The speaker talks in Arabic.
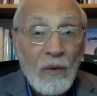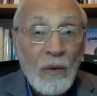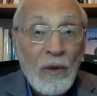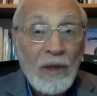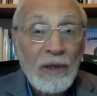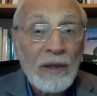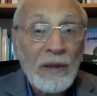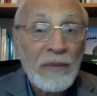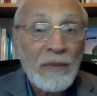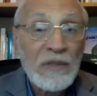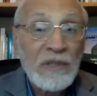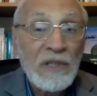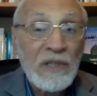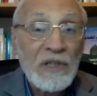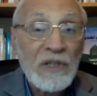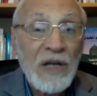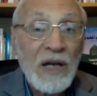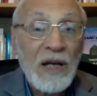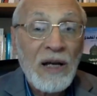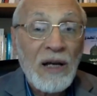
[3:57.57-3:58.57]
وعندما
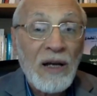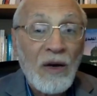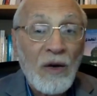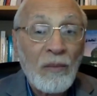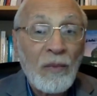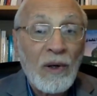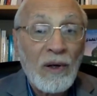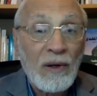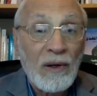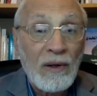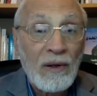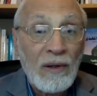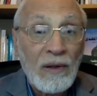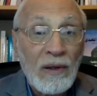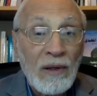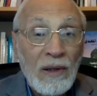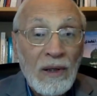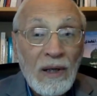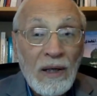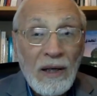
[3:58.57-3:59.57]
استشار عمر
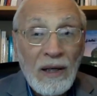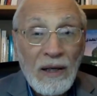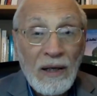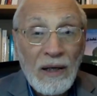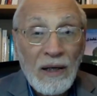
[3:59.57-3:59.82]
آآ